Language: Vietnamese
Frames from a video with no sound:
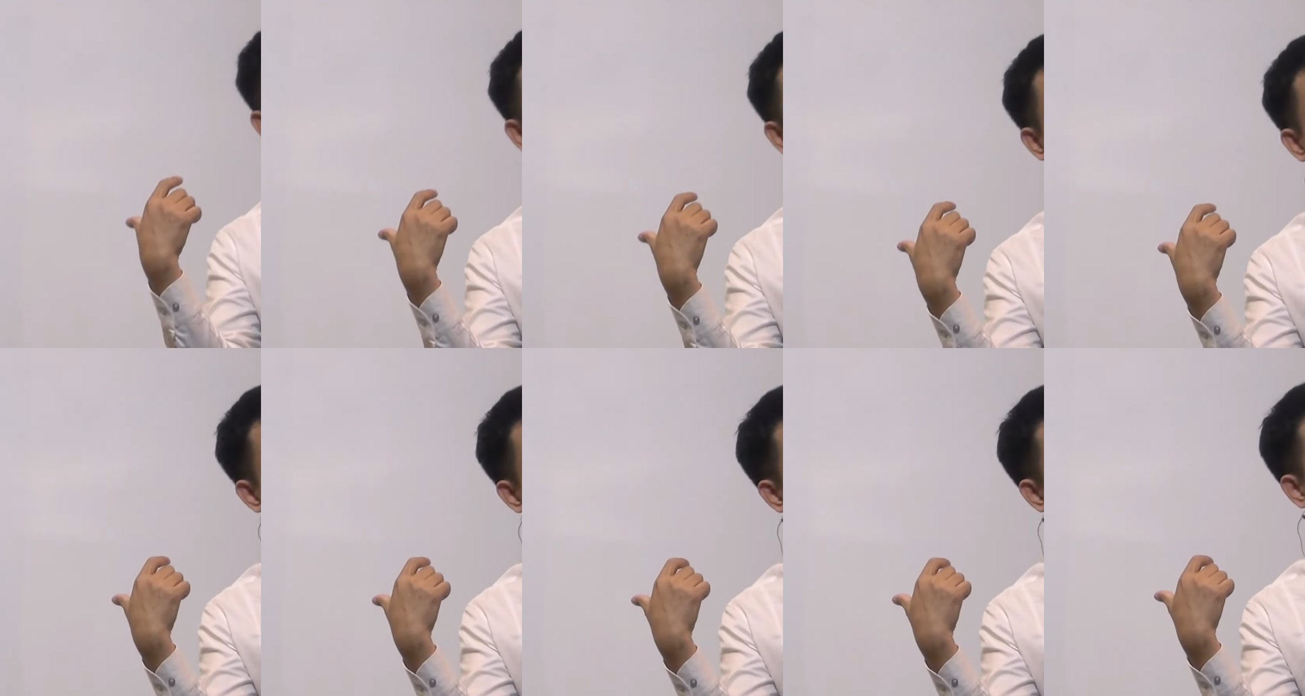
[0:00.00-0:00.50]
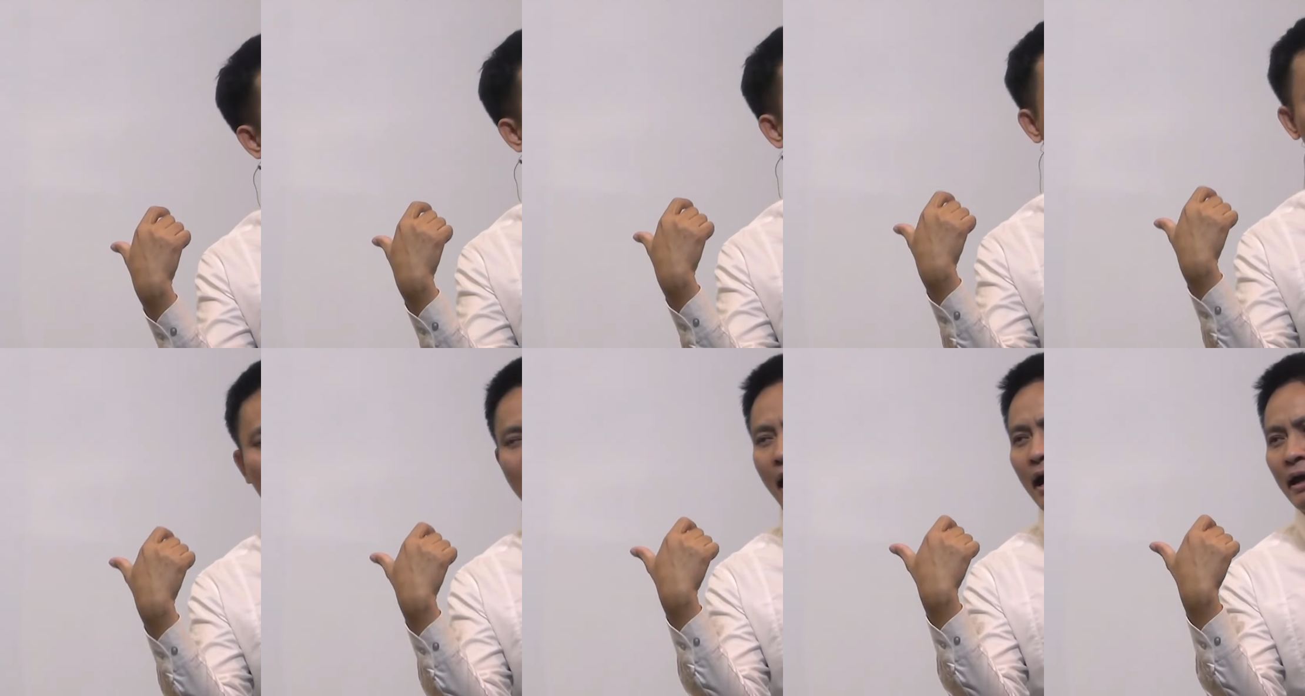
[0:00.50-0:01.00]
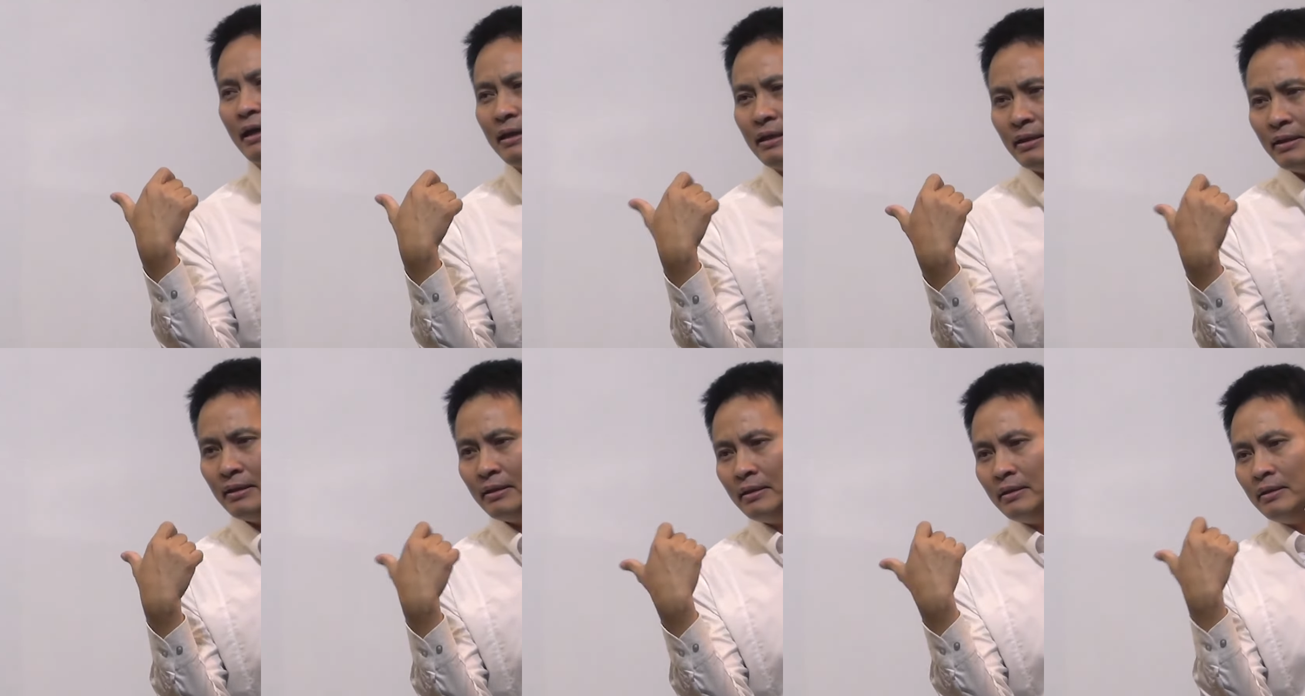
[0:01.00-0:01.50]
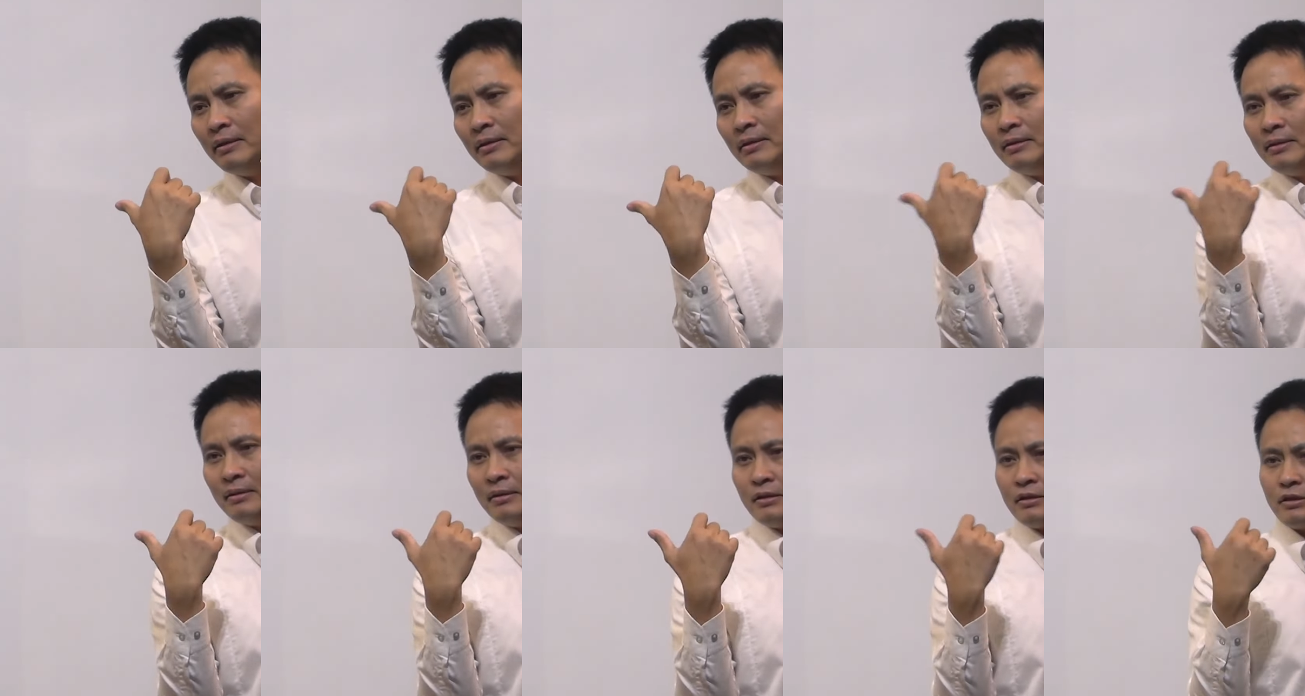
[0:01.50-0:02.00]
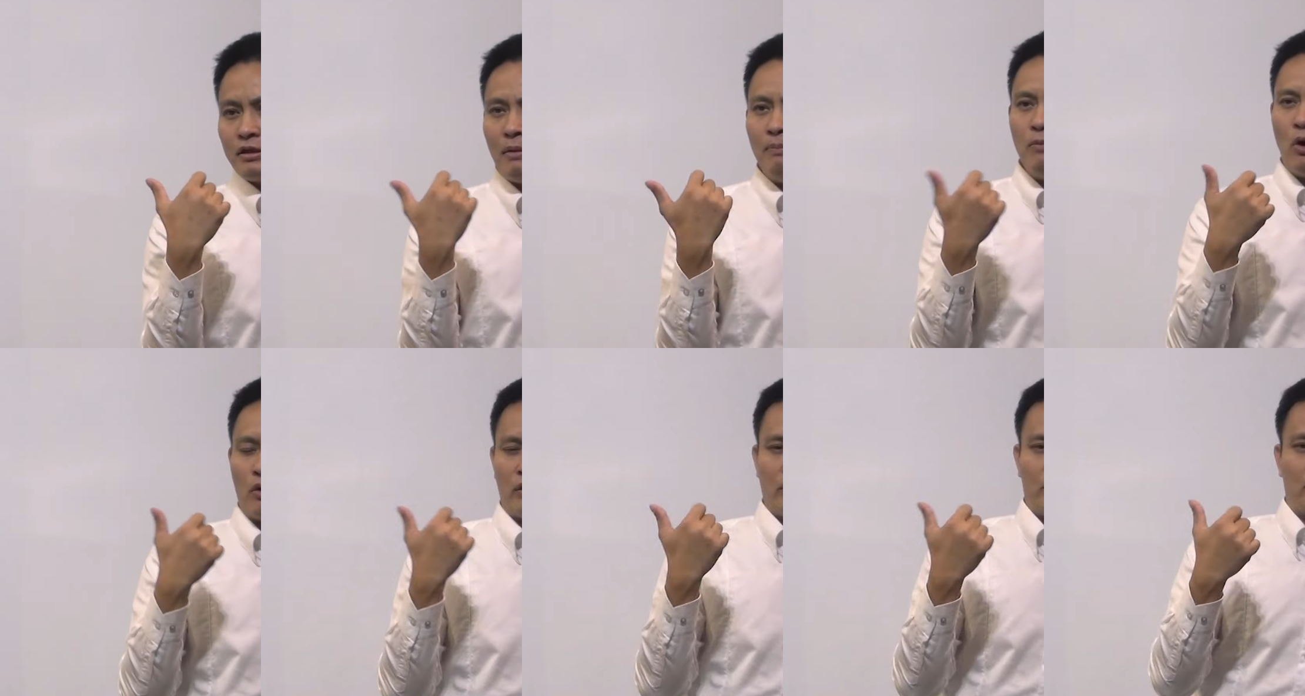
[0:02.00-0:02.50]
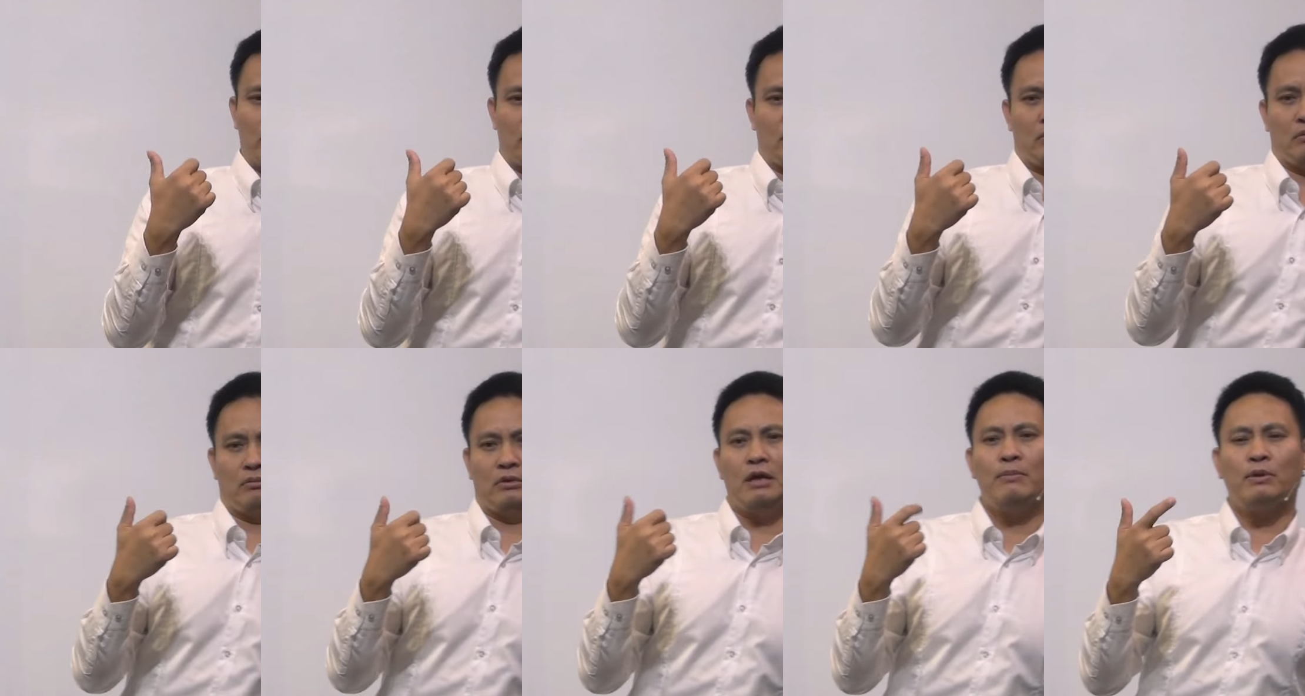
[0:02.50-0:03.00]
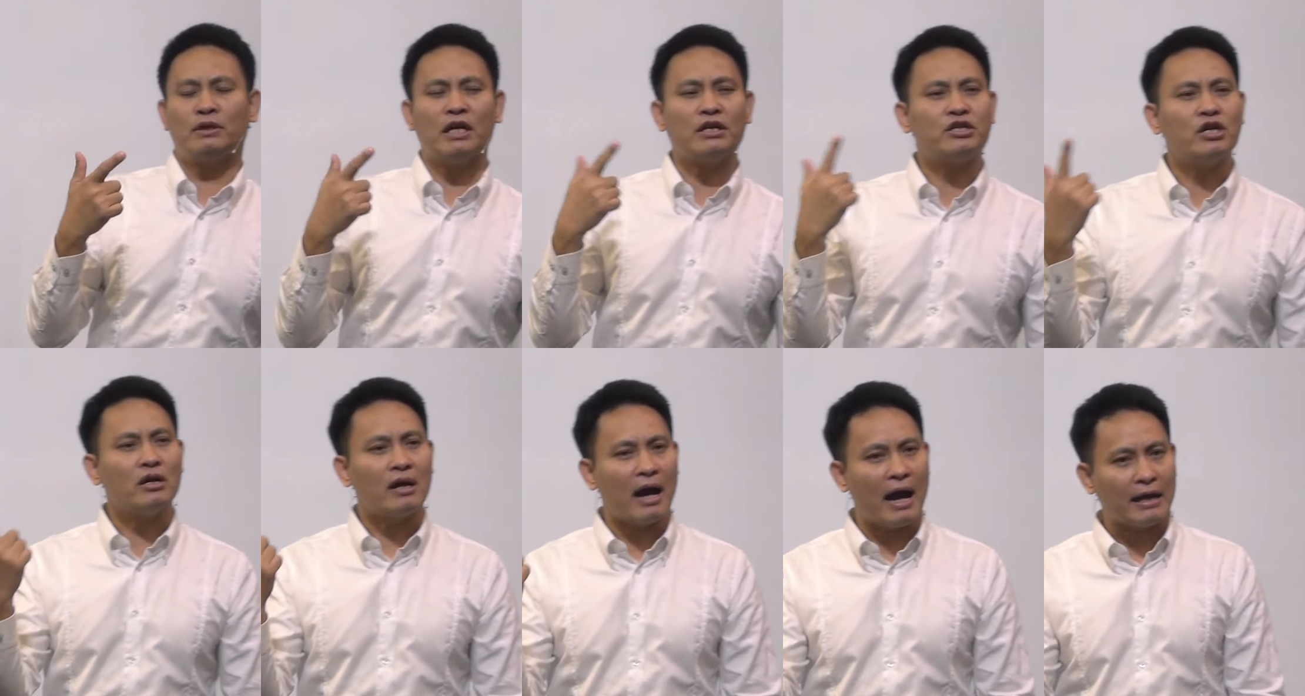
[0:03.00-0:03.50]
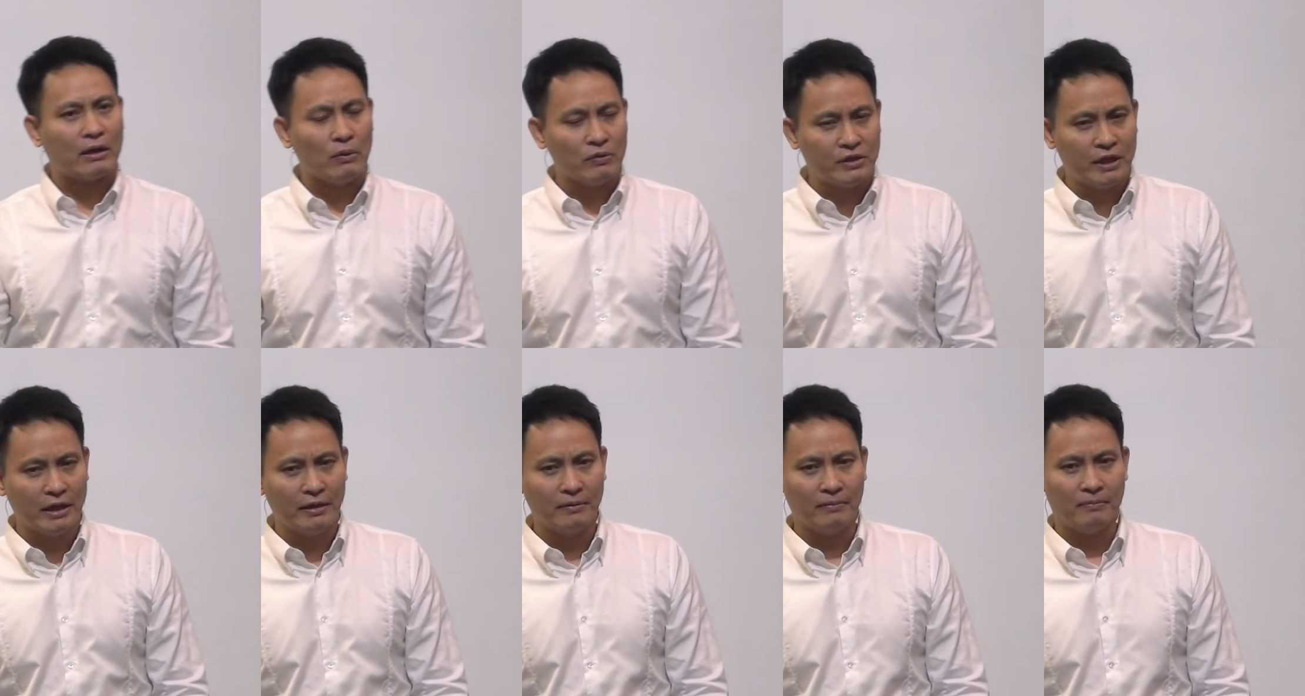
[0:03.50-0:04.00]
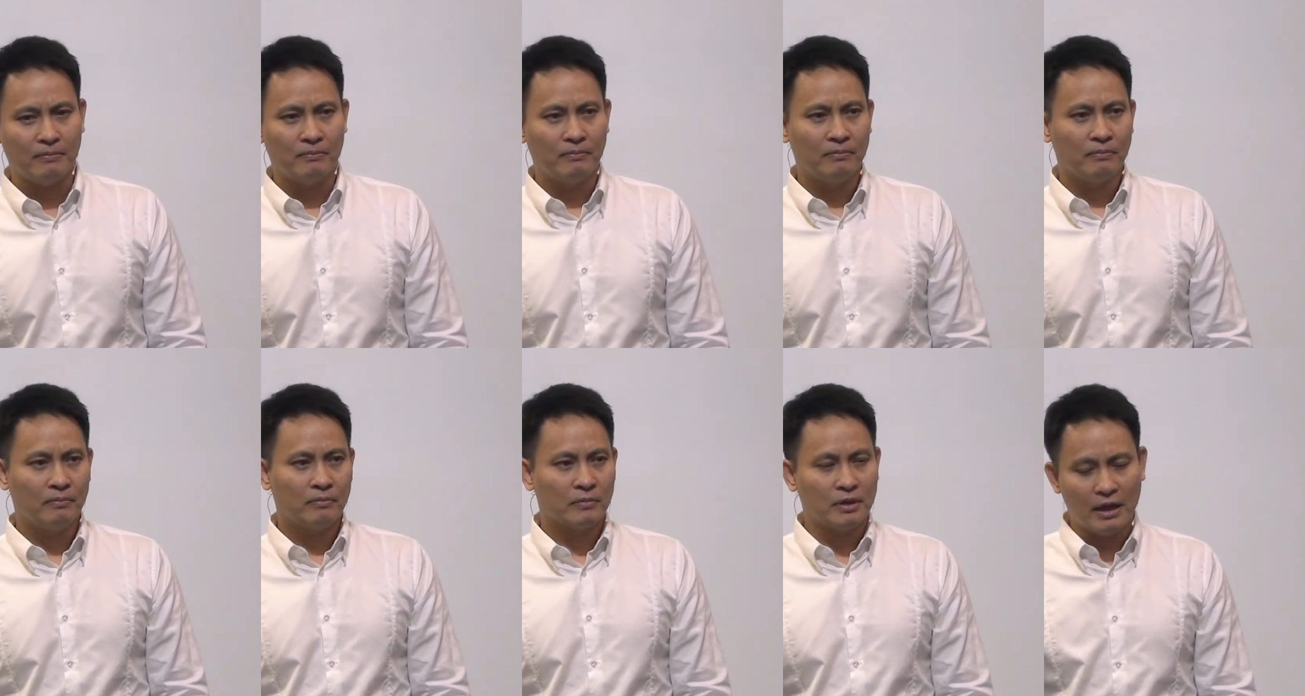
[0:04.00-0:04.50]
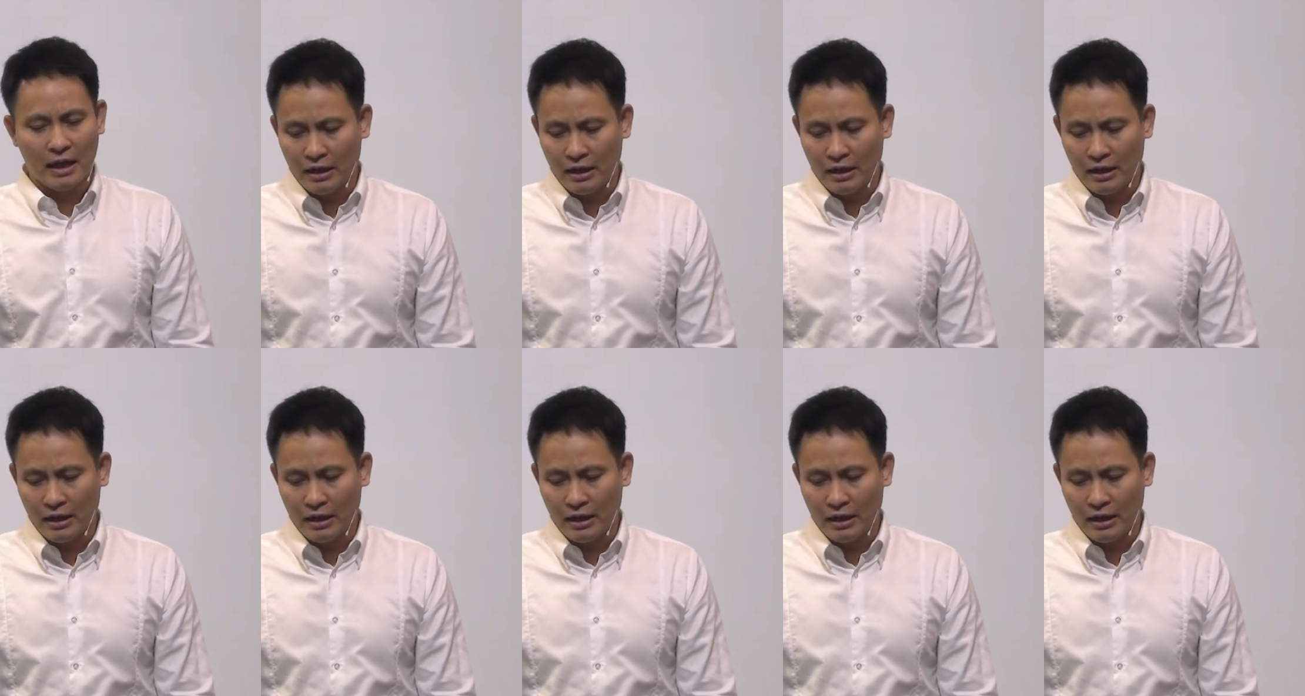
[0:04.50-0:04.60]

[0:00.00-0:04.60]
ở Kinh Thánh chúng ta vừa đọc trong hai trong một một Timothée chương 2 câu 9